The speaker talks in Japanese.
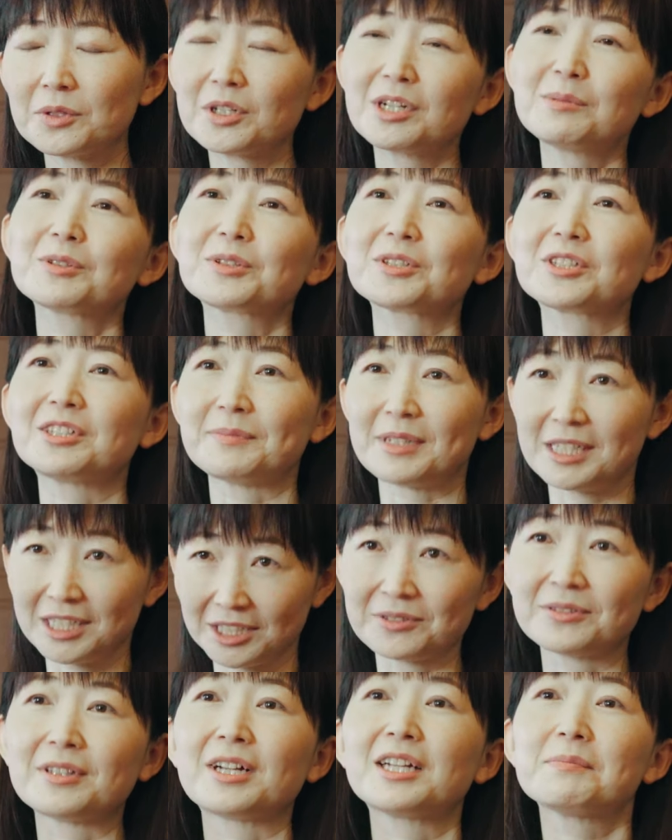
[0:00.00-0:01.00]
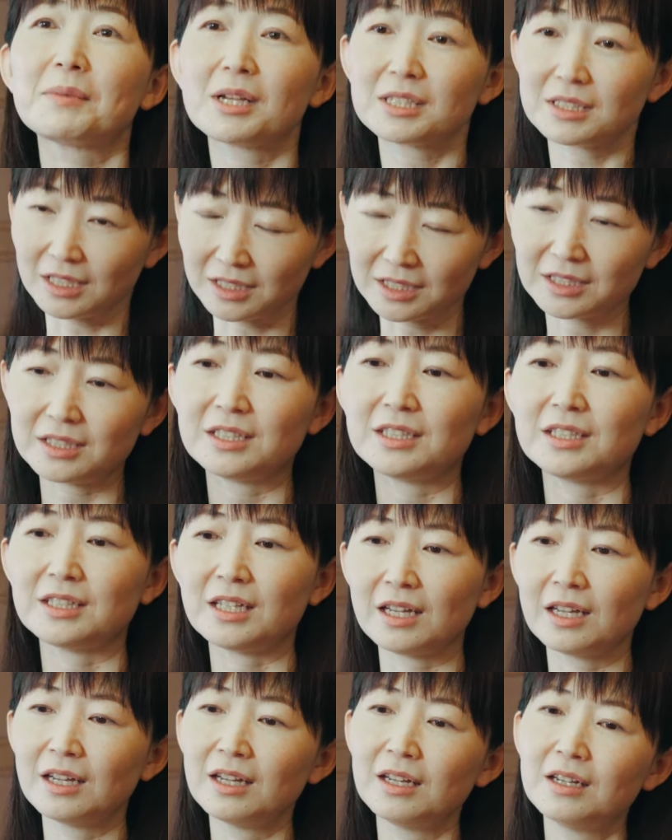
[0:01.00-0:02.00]
それはもちろん勉強になりましたし、
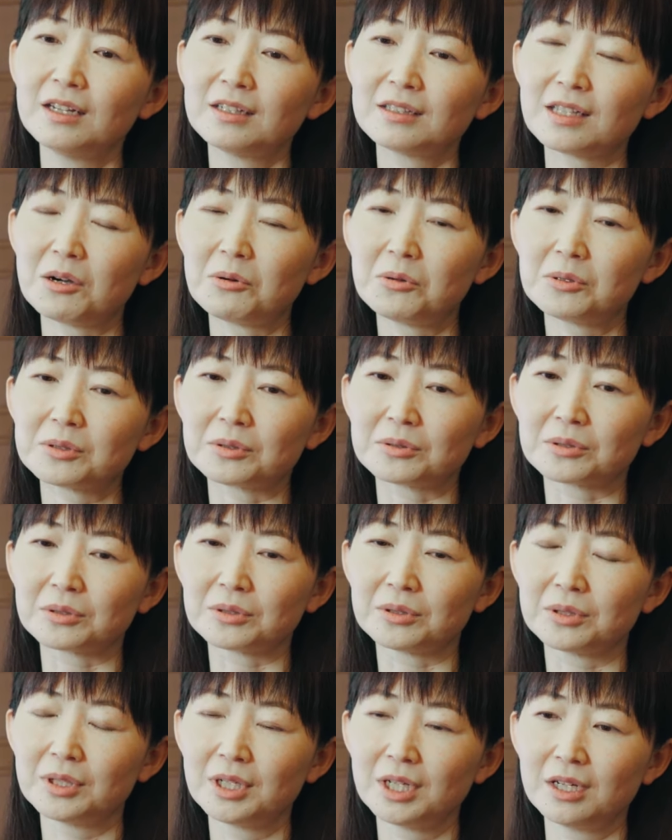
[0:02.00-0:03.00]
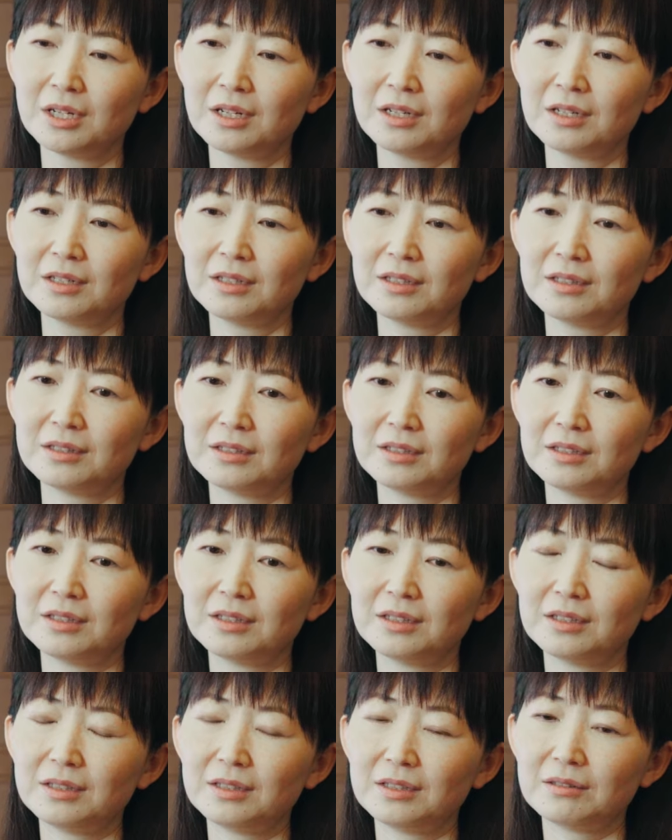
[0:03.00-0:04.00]
で、他方その、
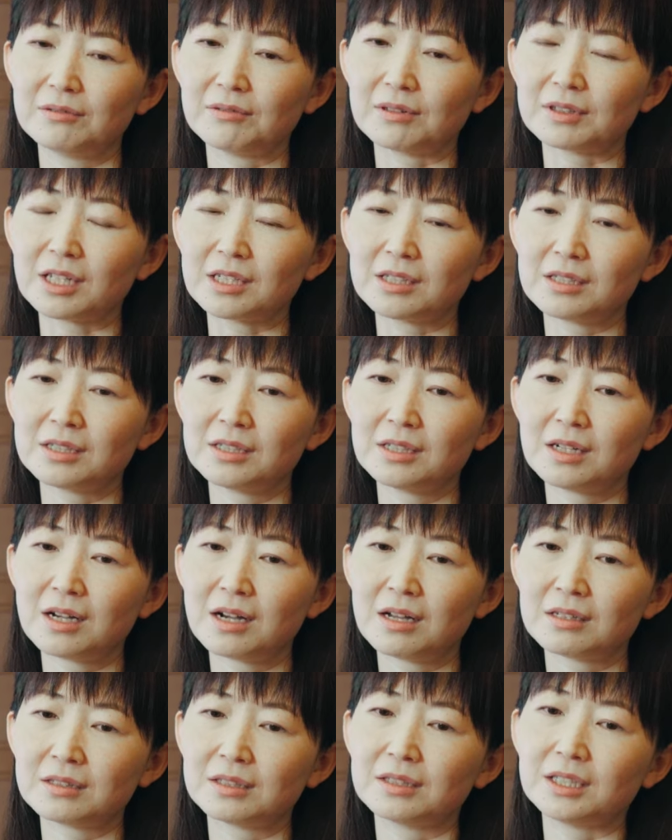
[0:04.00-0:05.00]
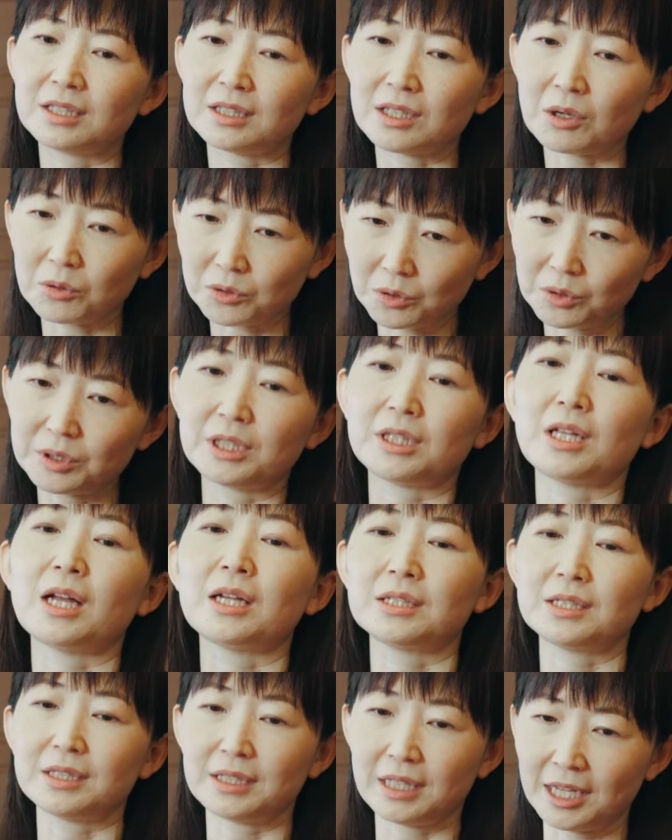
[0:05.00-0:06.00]
私が言ったことに
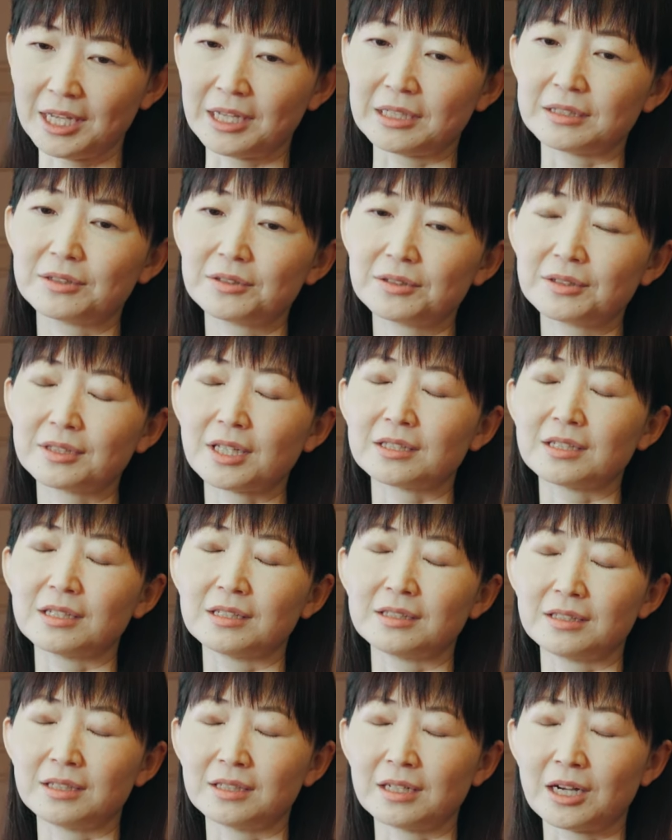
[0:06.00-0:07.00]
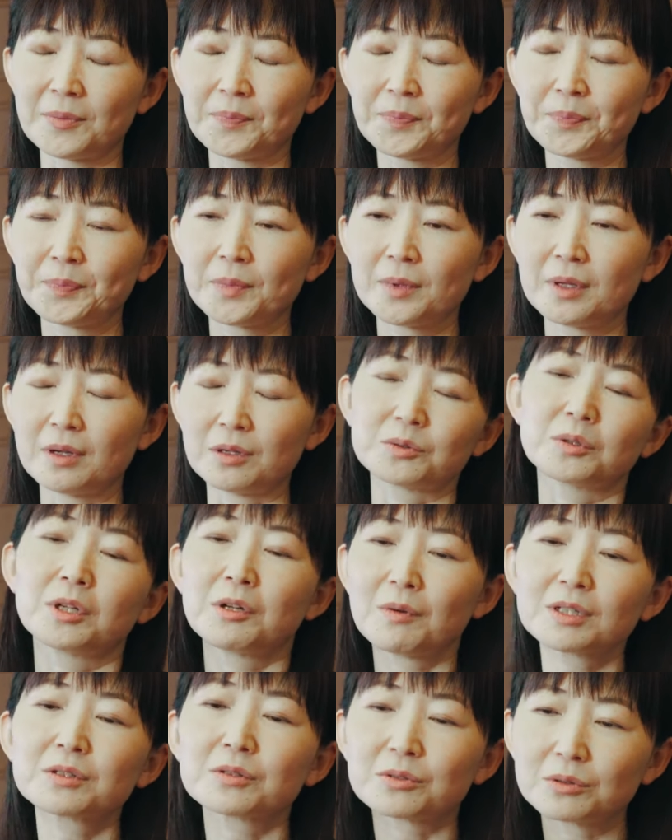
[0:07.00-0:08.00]
対して、鶴田先生が、そ
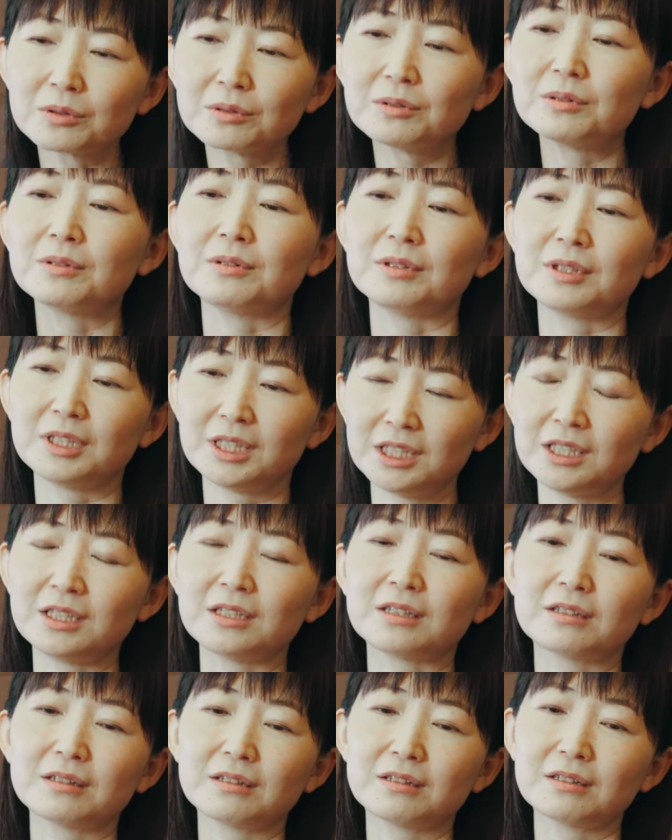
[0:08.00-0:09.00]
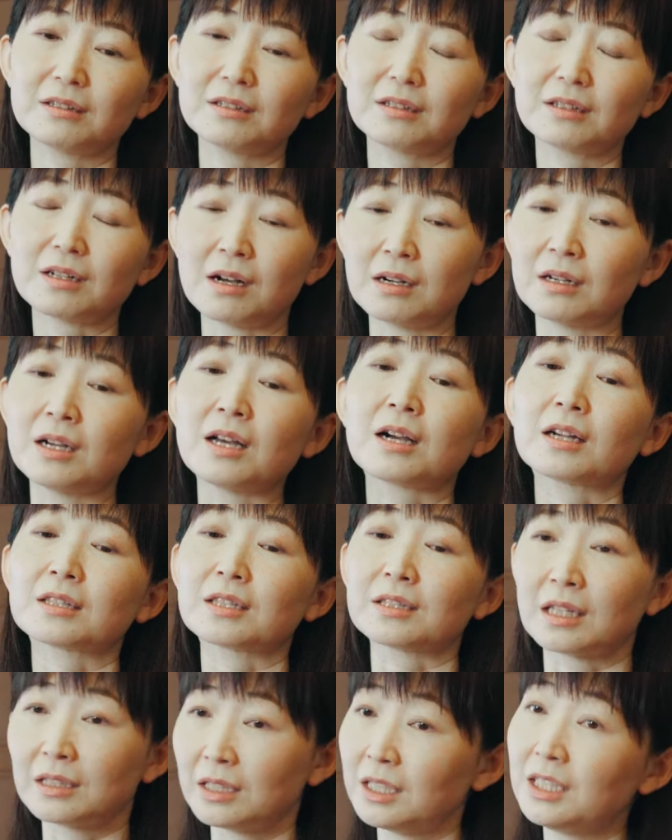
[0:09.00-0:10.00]
れはすごくいい考え
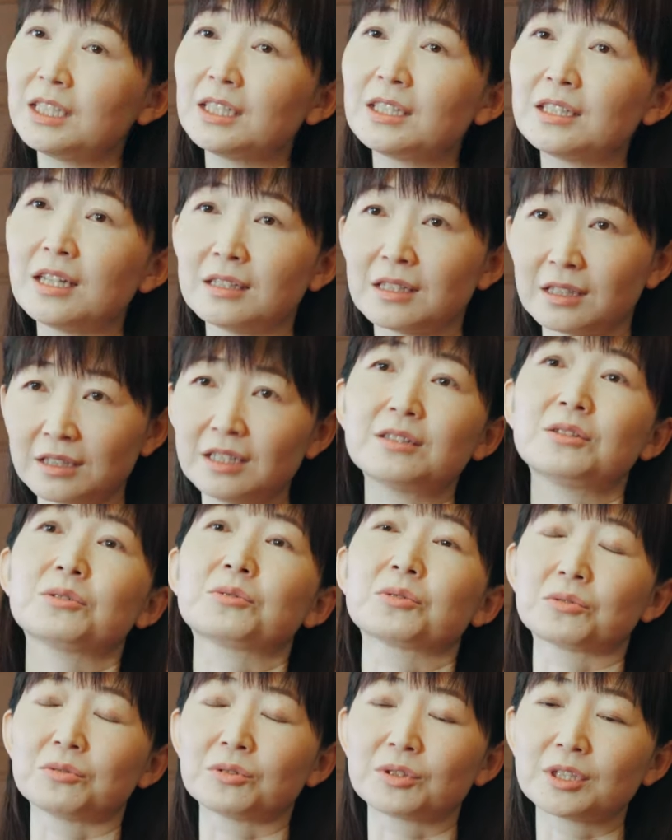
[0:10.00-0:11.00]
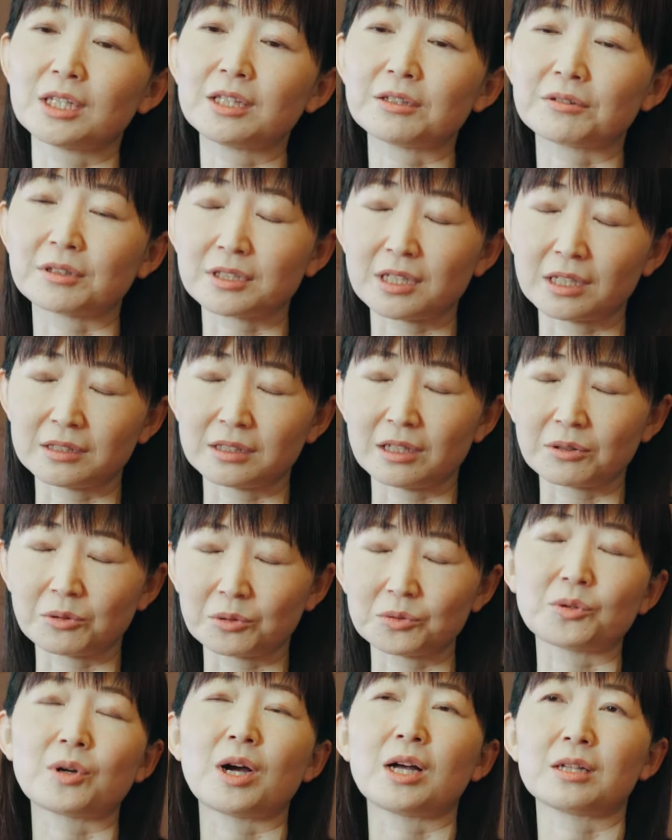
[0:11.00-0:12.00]
方だね、いい視点だねってことをおっしゃってくださった
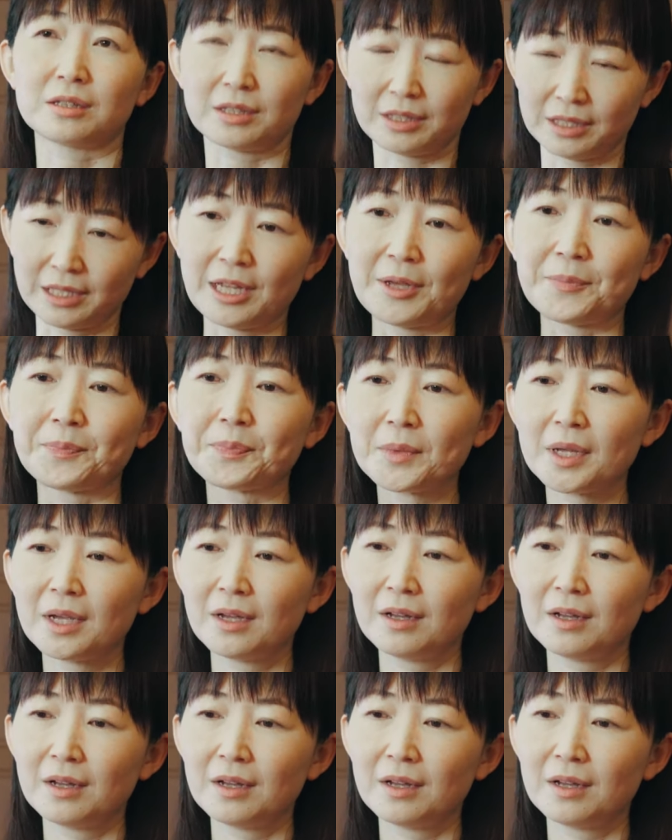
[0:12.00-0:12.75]
ことがあって、